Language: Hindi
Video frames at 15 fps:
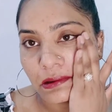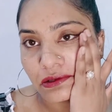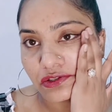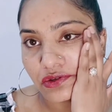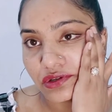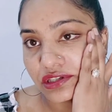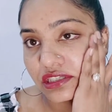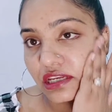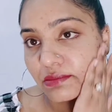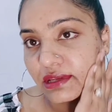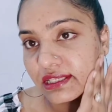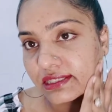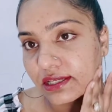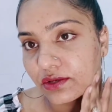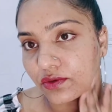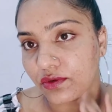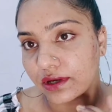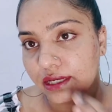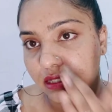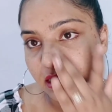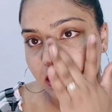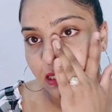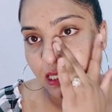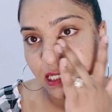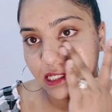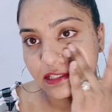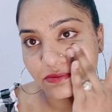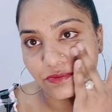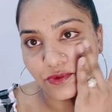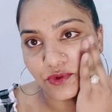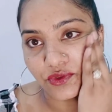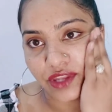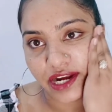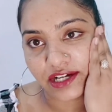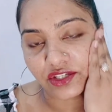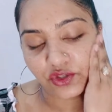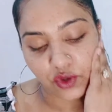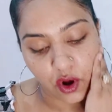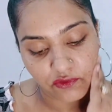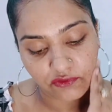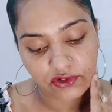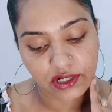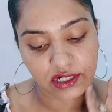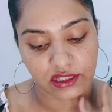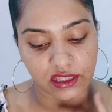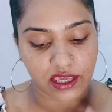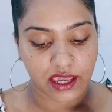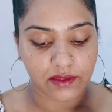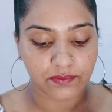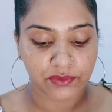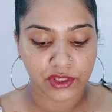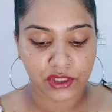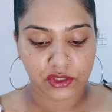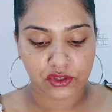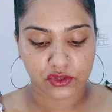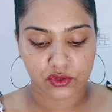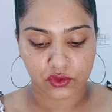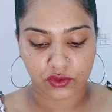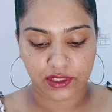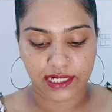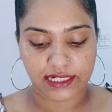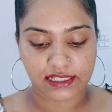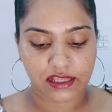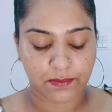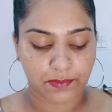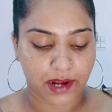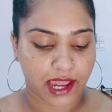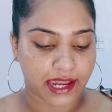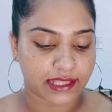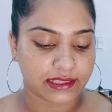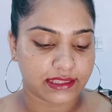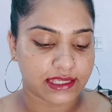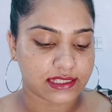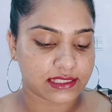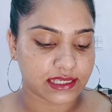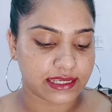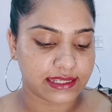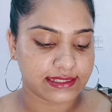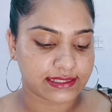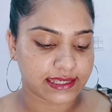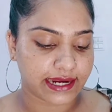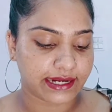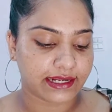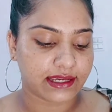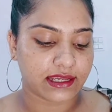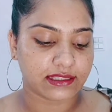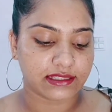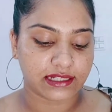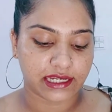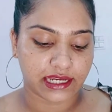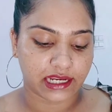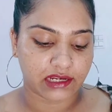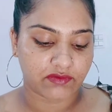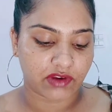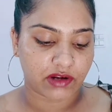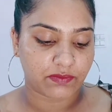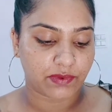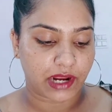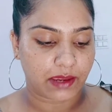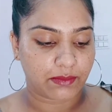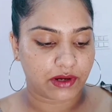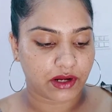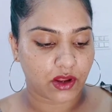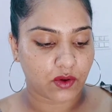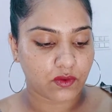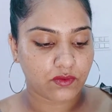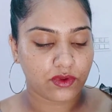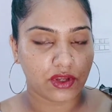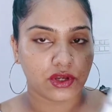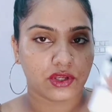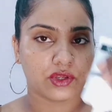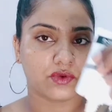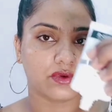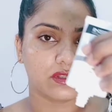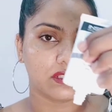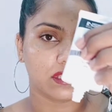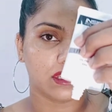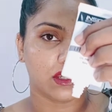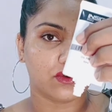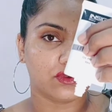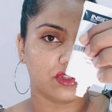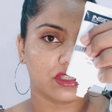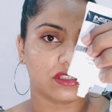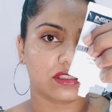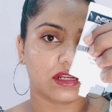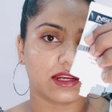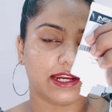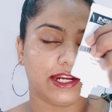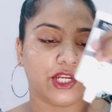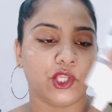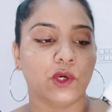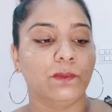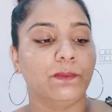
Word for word: सो so, इसने मेरी स्किन को इंस्टेंटली स्मूथ एंड सॉफ्ट कर दिया है सो लेट्स अप्लाई दिस इनसाइड का थ्री इन वन प्राइमर नाउ यू कैन सी ये कुछ इस तरह की ट्यूब